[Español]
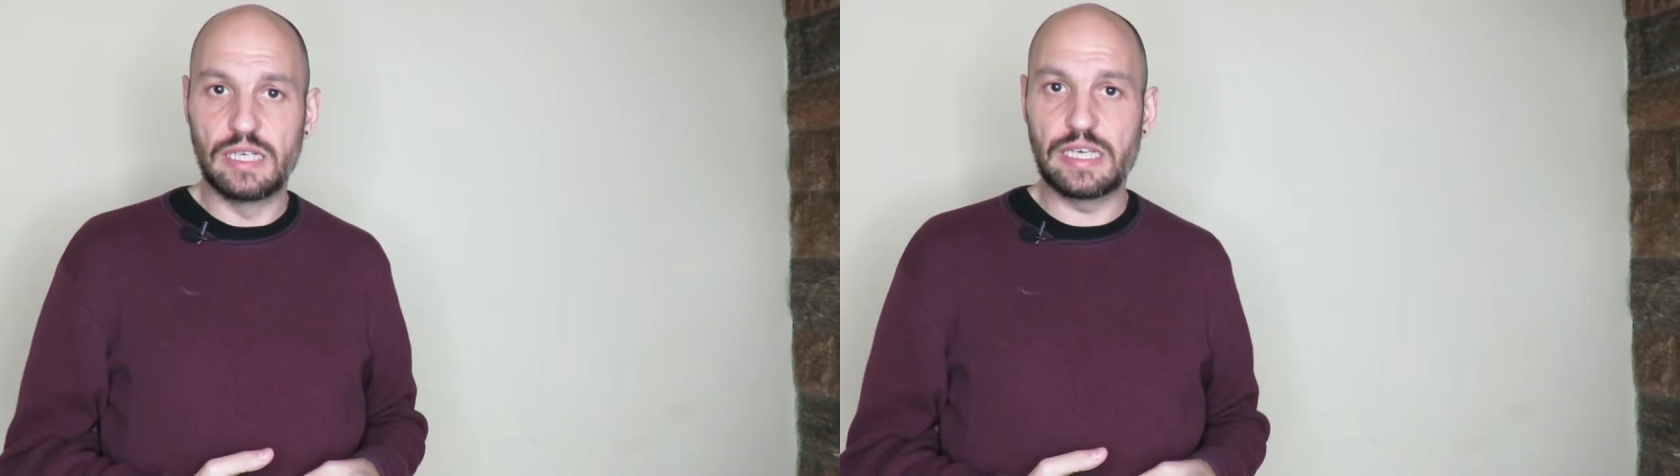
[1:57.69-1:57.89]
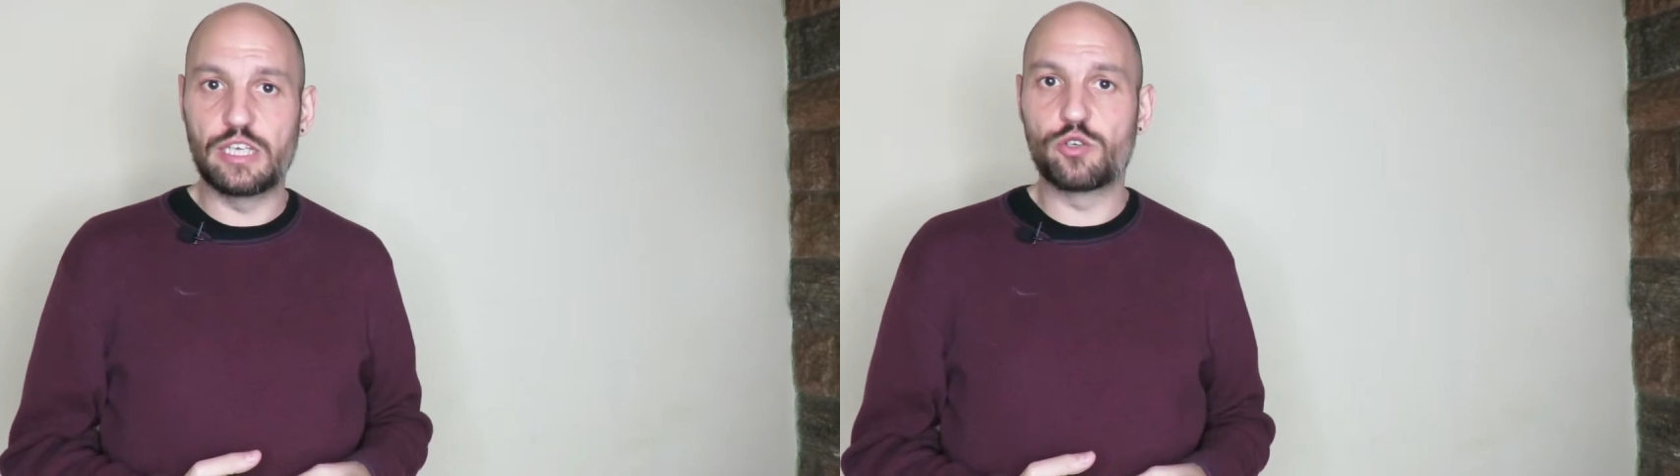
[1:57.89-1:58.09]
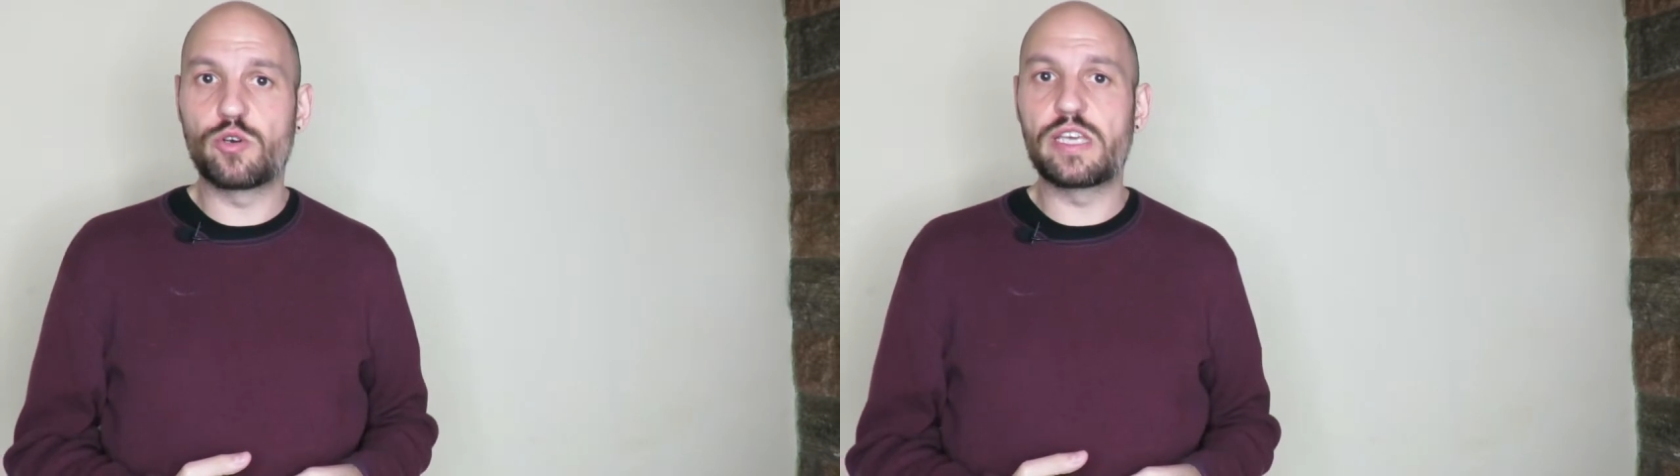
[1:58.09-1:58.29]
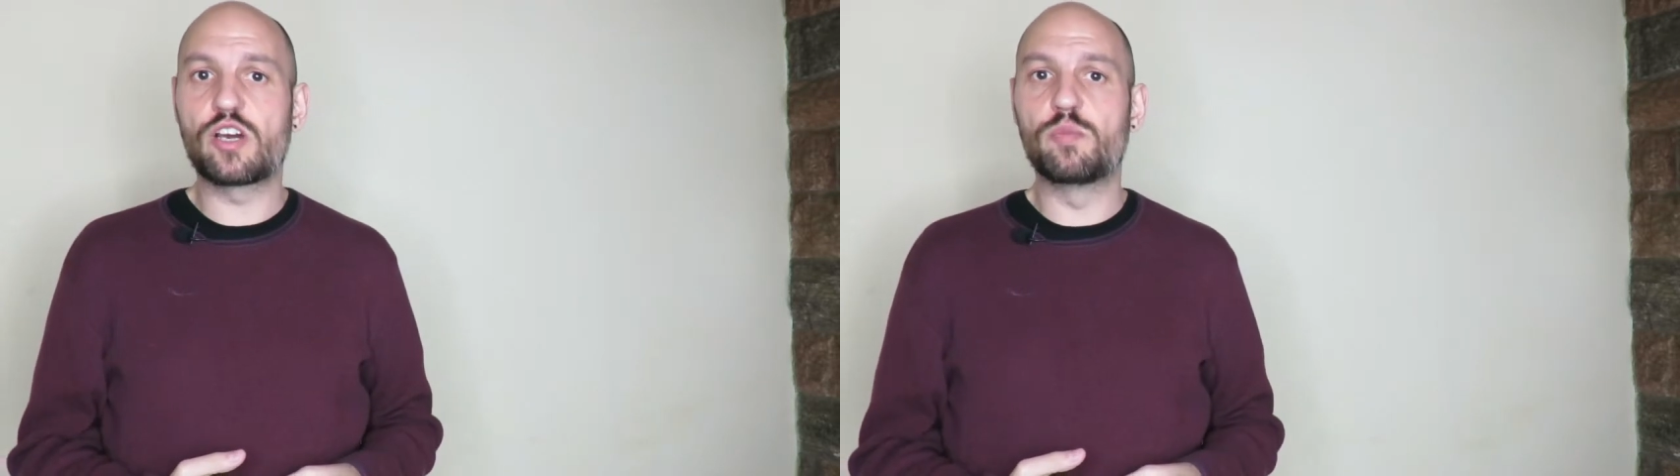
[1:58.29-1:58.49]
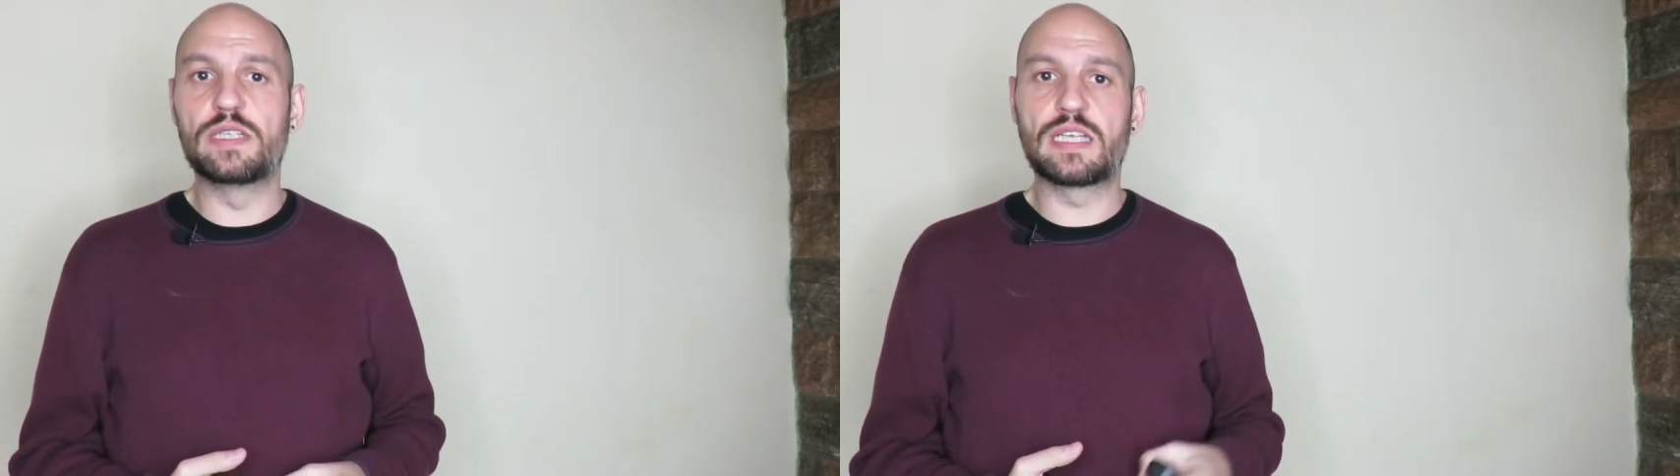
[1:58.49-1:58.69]
que yo no
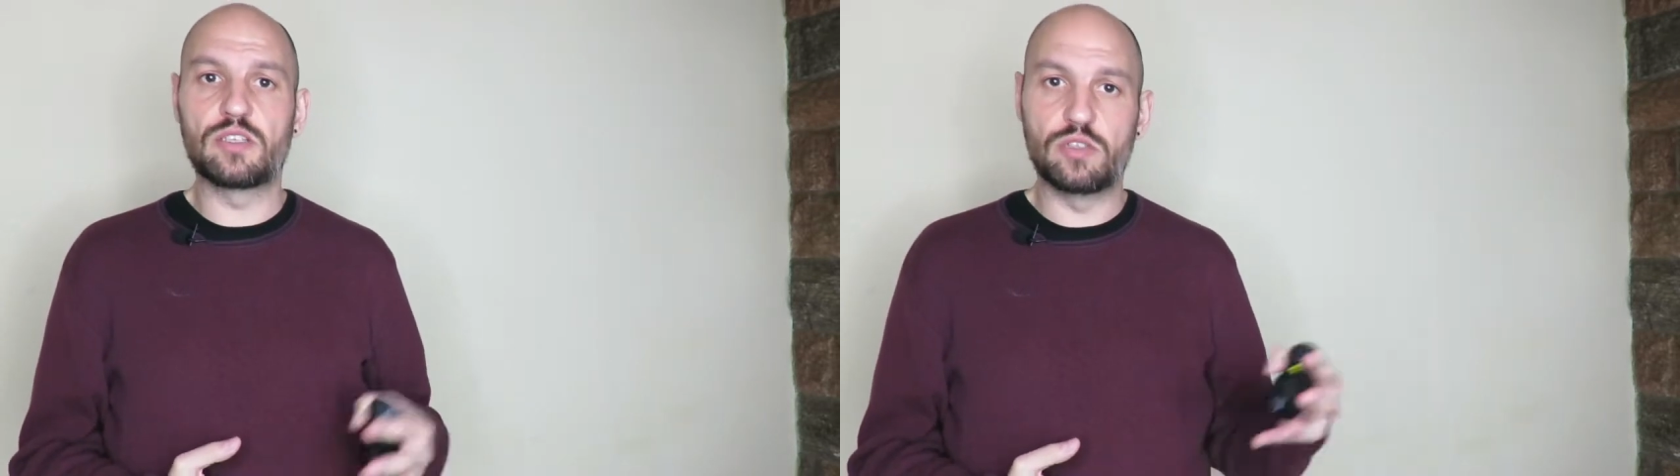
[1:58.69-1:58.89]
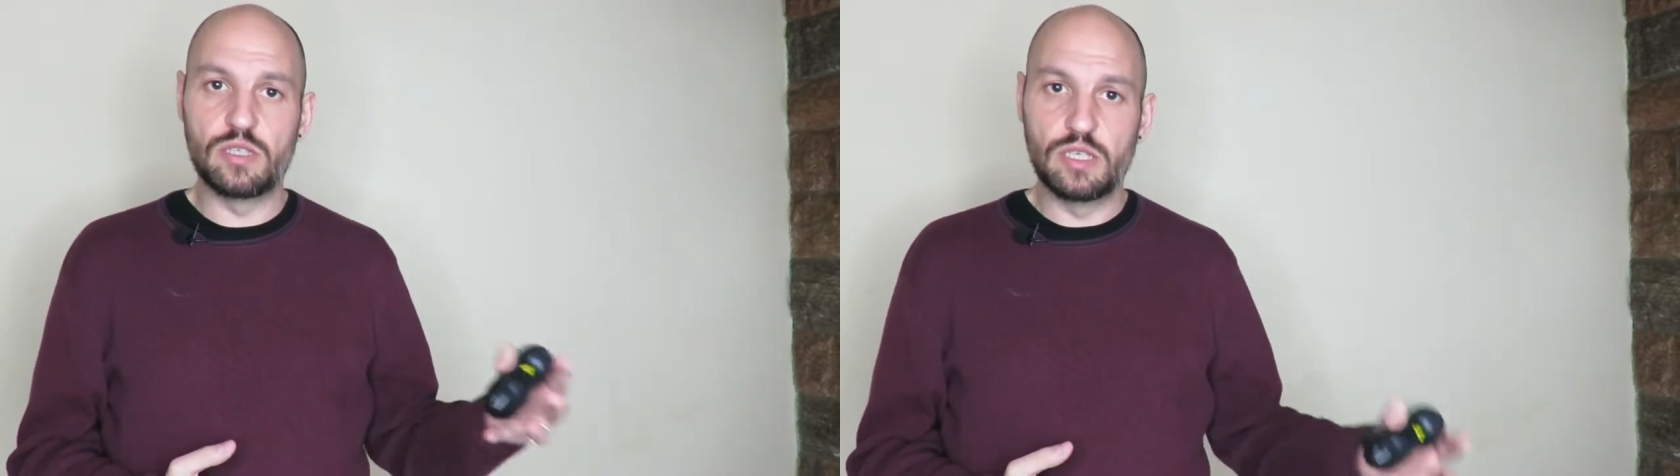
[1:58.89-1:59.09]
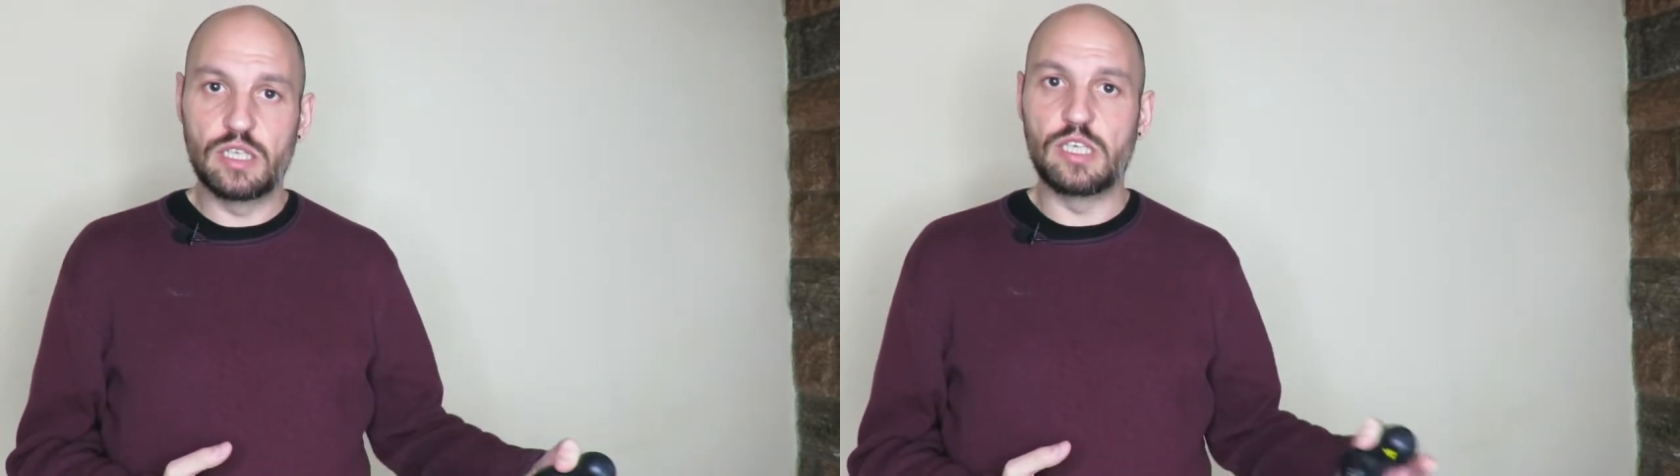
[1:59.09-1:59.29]
haya comentado